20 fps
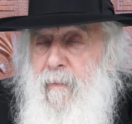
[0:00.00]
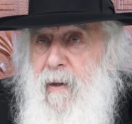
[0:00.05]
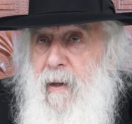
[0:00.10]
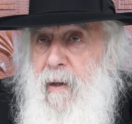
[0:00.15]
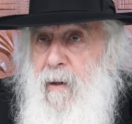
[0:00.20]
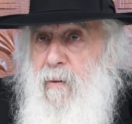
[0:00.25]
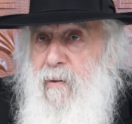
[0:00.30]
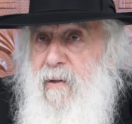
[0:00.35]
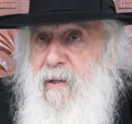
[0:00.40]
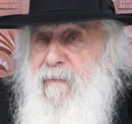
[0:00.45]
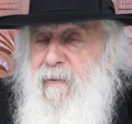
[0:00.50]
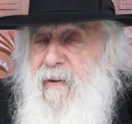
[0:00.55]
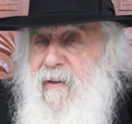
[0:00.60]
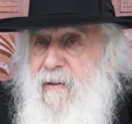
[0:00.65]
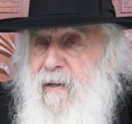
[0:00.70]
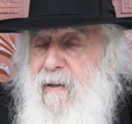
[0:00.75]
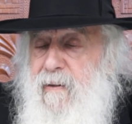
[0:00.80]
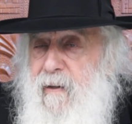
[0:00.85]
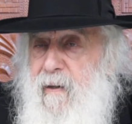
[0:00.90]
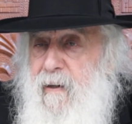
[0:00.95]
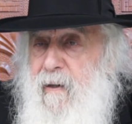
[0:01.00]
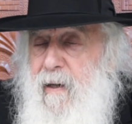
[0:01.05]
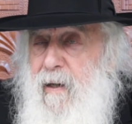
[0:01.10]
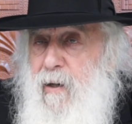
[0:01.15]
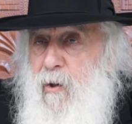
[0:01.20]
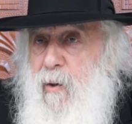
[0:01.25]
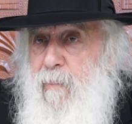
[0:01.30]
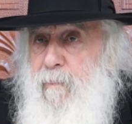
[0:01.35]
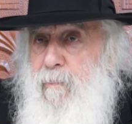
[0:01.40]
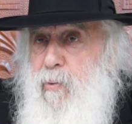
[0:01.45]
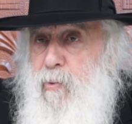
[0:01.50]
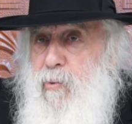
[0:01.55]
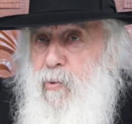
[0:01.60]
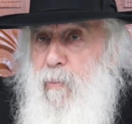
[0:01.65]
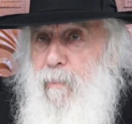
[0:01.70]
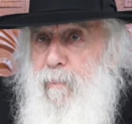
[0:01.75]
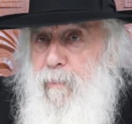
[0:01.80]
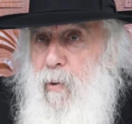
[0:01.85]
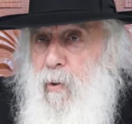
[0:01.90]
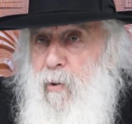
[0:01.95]
Et Youssef Hatzadik, il aurait pu
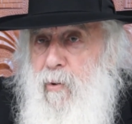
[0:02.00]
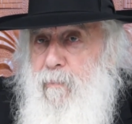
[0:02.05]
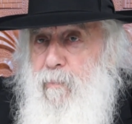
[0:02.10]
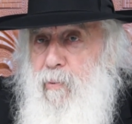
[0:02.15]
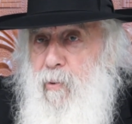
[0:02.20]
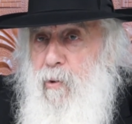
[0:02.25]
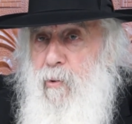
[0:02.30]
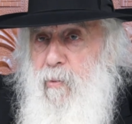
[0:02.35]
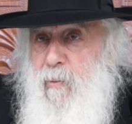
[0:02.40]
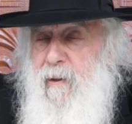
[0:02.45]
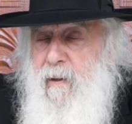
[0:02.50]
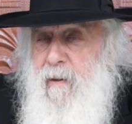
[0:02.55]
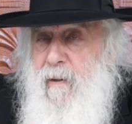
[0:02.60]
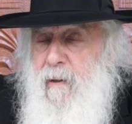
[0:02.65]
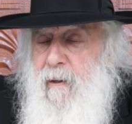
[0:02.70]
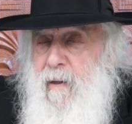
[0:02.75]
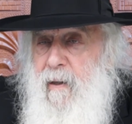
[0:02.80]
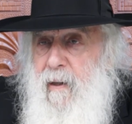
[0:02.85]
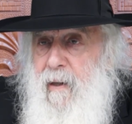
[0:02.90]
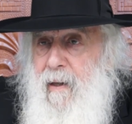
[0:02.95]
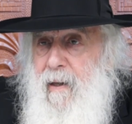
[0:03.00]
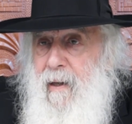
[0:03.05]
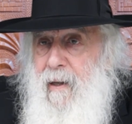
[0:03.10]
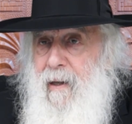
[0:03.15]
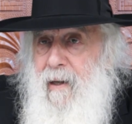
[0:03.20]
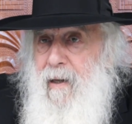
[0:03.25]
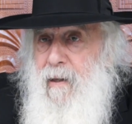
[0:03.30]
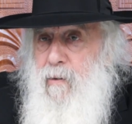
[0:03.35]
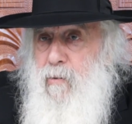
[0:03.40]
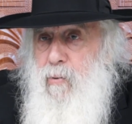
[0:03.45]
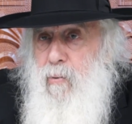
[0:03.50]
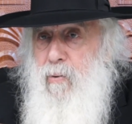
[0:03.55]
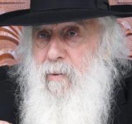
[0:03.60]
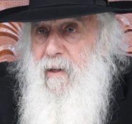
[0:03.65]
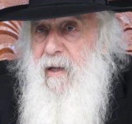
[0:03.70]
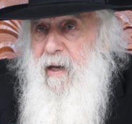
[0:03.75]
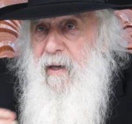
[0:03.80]
tout prendre pour lui, et toute la